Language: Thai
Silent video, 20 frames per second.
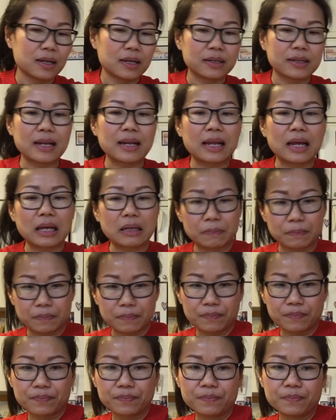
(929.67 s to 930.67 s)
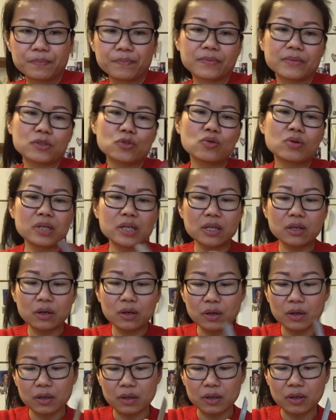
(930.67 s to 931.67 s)
นั่นแหละช่วงนี้ก็
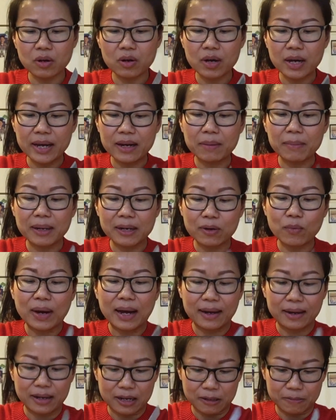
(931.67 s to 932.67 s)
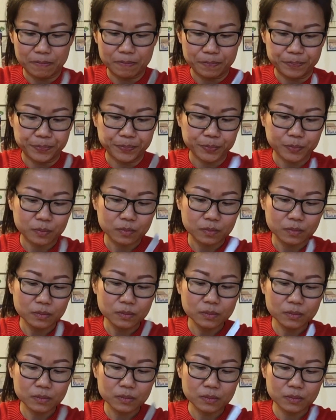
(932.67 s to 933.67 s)
ก็ให้ระมัดระวังนะคะ
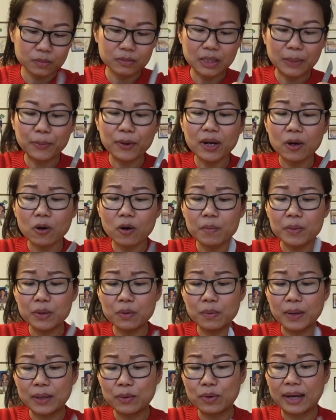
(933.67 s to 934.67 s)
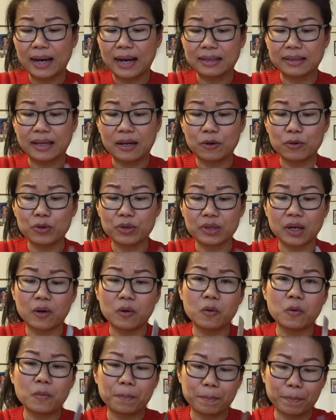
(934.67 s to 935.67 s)
เพราะเราก็ไม่รู้ว่าลูกค้าแต่ละคนเขา
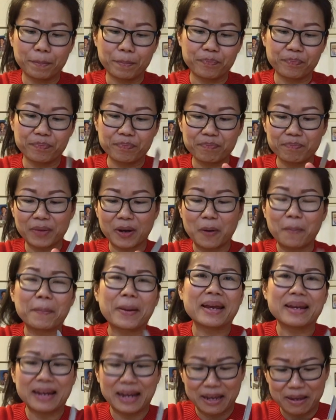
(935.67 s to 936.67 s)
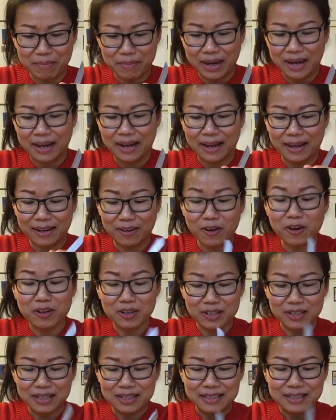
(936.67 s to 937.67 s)
เขาไปไหนมาเนาะ
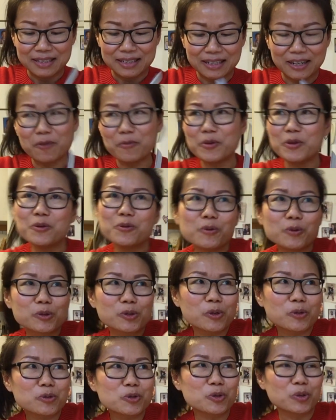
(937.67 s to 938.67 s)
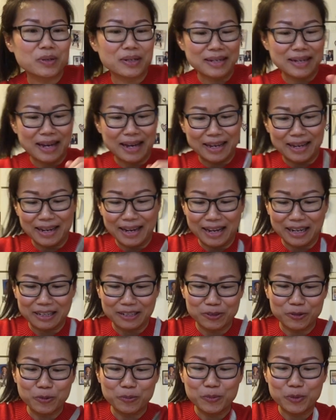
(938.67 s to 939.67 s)
เขาไปอยู่ตรงจุดไหนแหล่ง
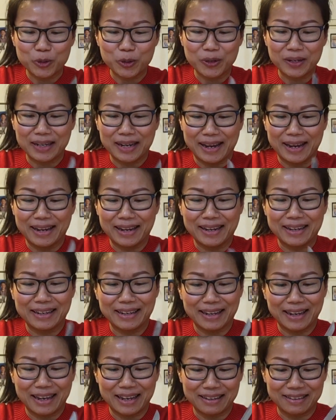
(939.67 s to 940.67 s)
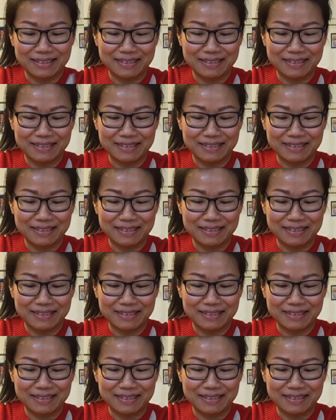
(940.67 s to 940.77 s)
ชุมชนไหนอะไรอย่างเงี้ย